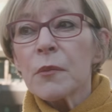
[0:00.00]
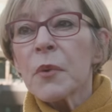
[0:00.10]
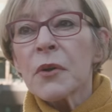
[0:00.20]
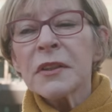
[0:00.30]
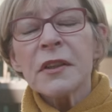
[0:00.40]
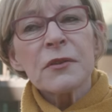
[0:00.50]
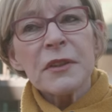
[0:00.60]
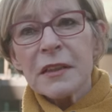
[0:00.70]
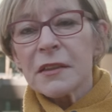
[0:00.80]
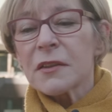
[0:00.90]

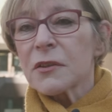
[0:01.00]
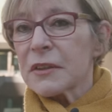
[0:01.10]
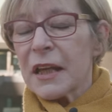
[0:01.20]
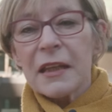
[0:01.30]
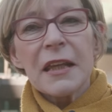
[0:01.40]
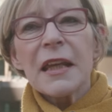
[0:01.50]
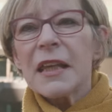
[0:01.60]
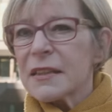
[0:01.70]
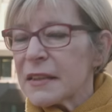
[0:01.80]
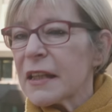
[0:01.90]
Prostituierte zu sein,
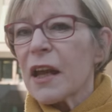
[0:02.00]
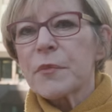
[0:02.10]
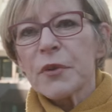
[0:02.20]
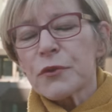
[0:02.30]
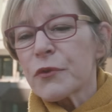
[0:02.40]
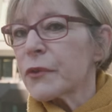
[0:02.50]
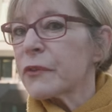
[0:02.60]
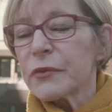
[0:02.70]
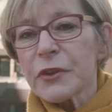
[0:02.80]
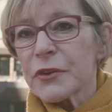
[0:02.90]
ist nicht ein Beruf
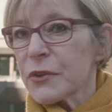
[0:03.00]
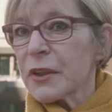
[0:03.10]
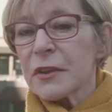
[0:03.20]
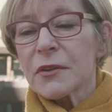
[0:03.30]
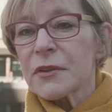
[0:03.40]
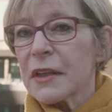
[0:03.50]
wie Friseurin zu